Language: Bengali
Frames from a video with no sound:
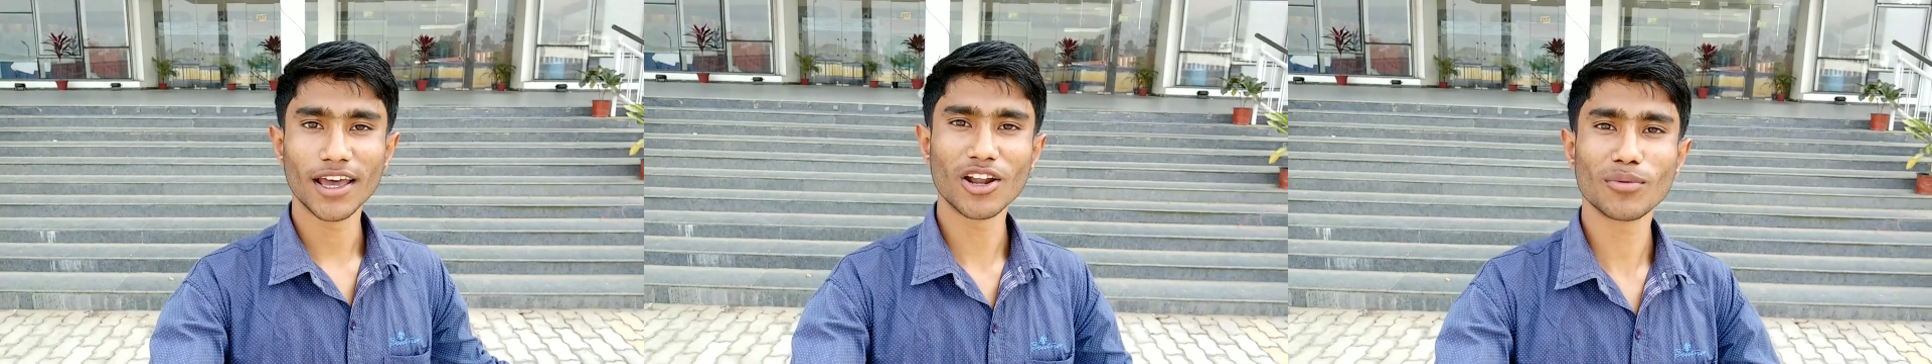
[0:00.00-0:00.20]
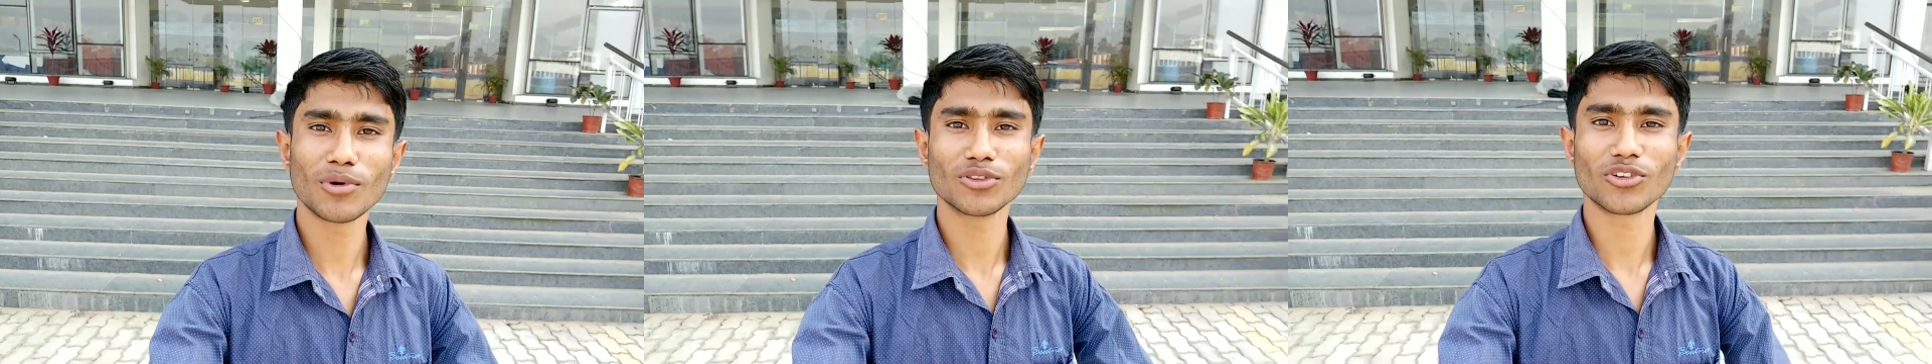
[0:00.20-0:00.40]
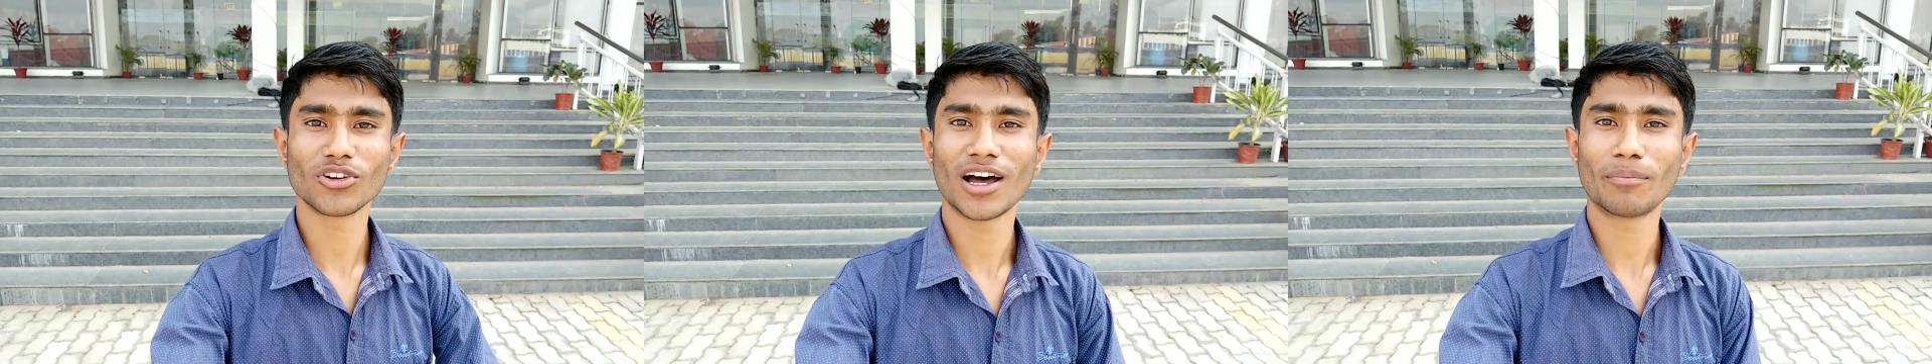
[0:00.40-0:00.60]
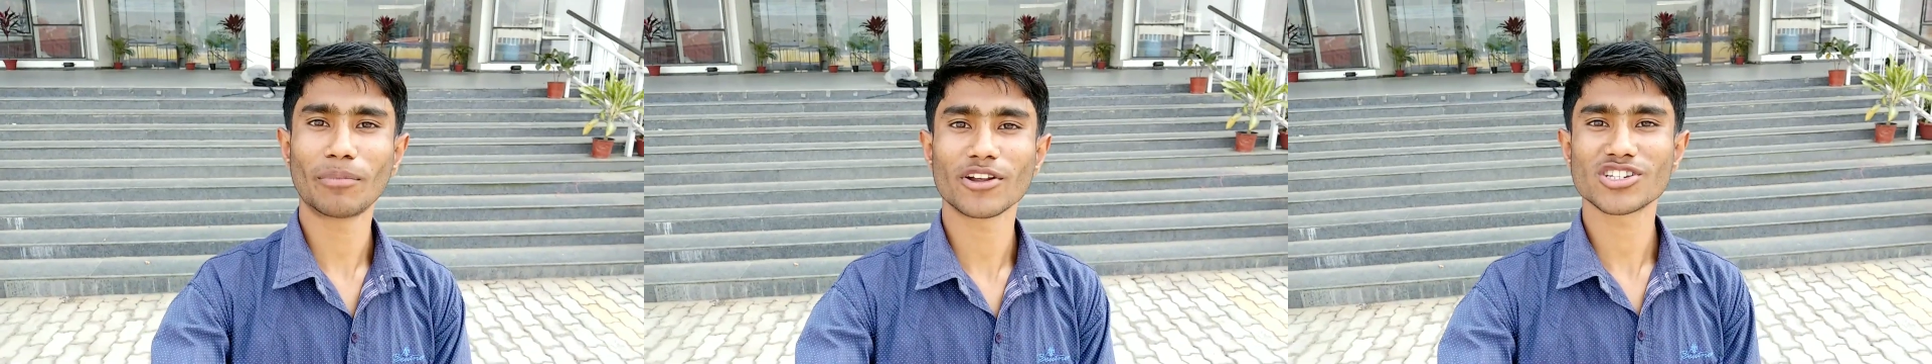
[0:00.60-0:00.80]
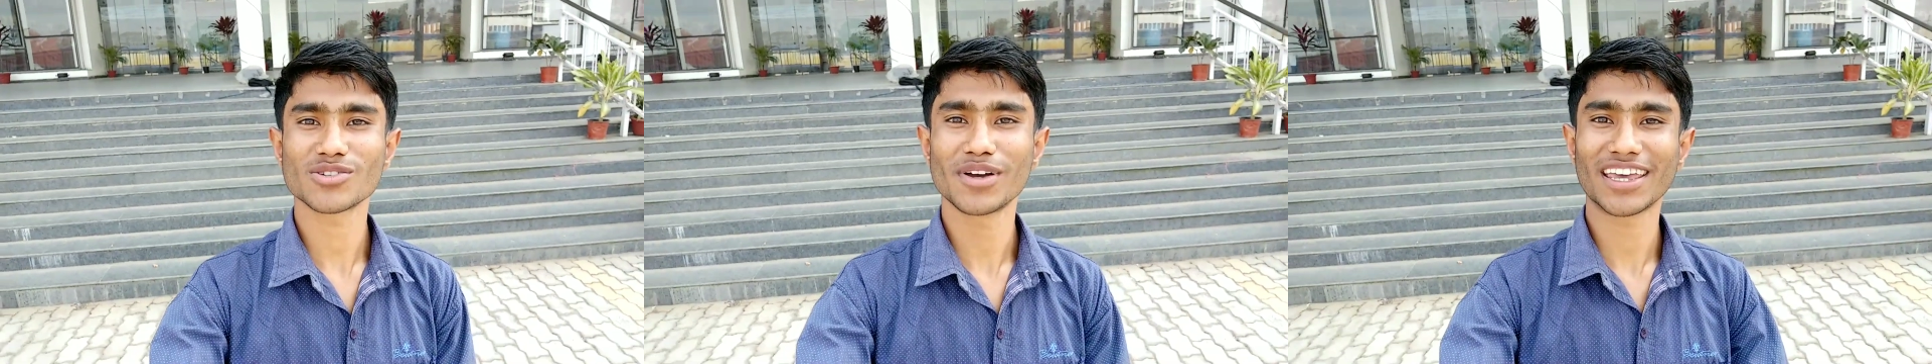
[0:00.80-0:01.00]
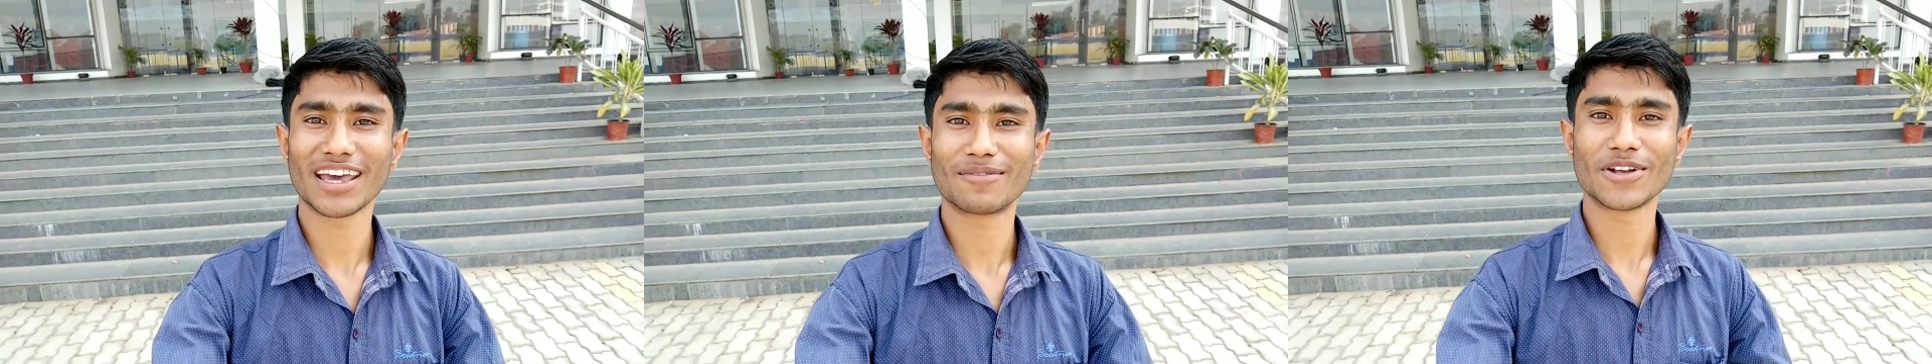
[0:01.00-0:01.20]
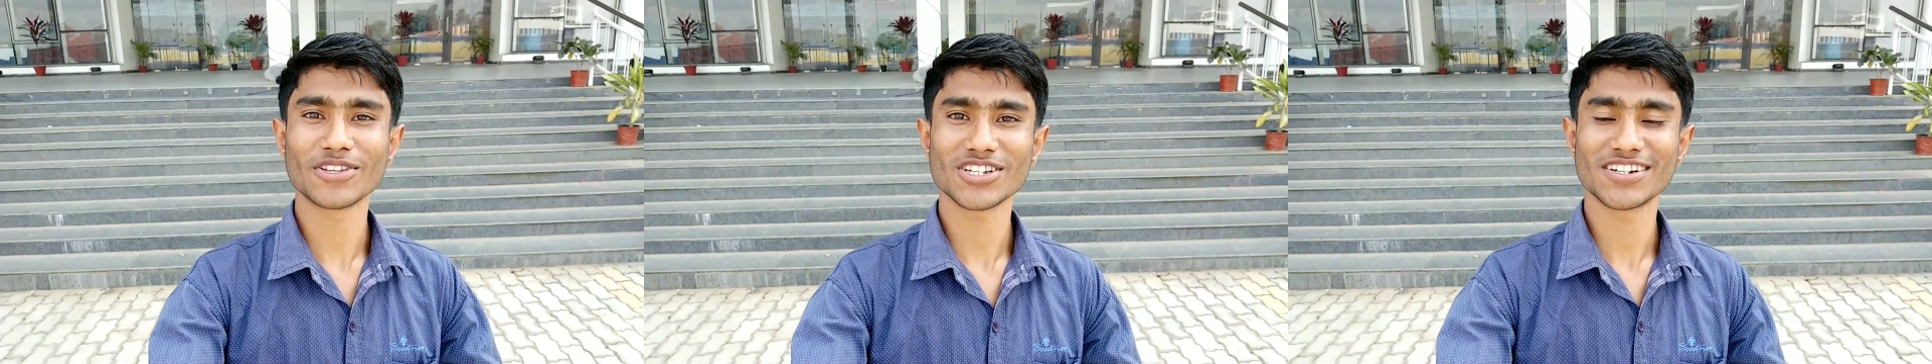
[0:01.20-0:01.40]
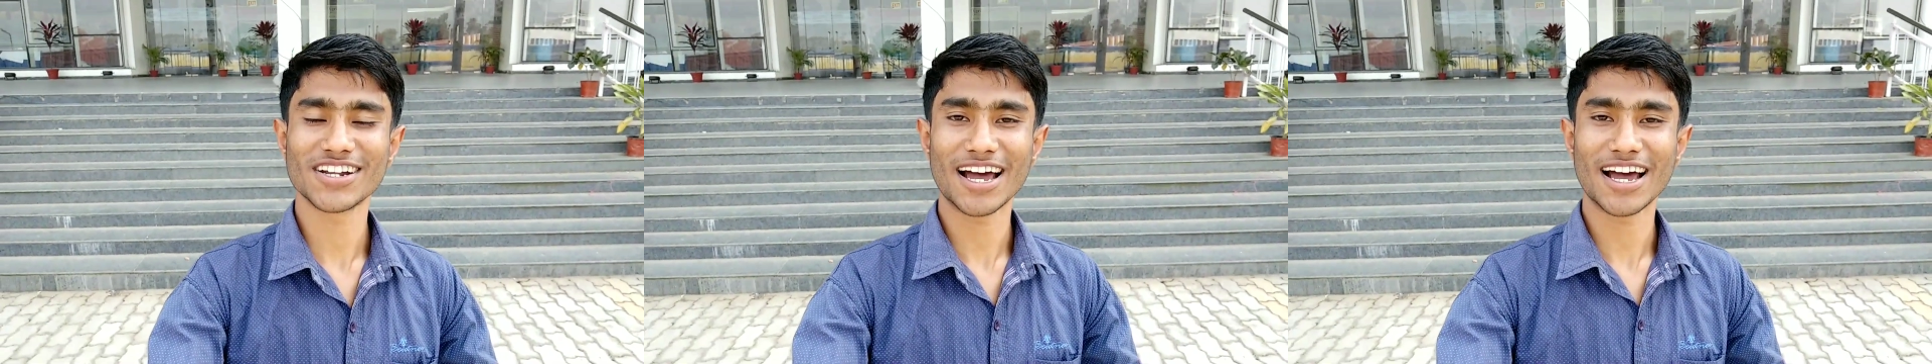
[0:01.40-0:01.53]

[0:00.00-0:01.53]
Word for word: হ্যালো বন্ধুরা আপনারা সবাই কেমন আছেন